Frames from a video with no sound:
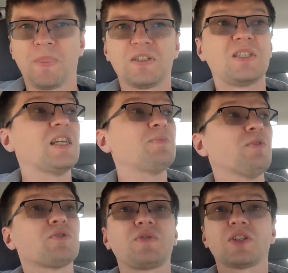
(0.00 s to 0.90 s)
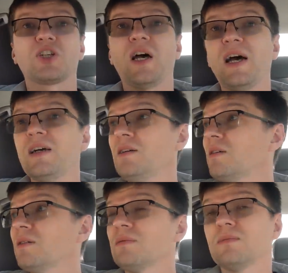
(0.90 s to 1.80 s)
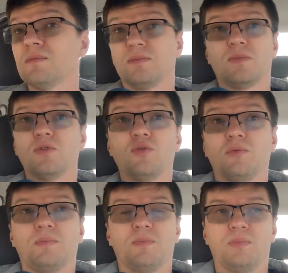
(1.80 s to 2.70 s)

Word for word: Здесь бы вот в США ну,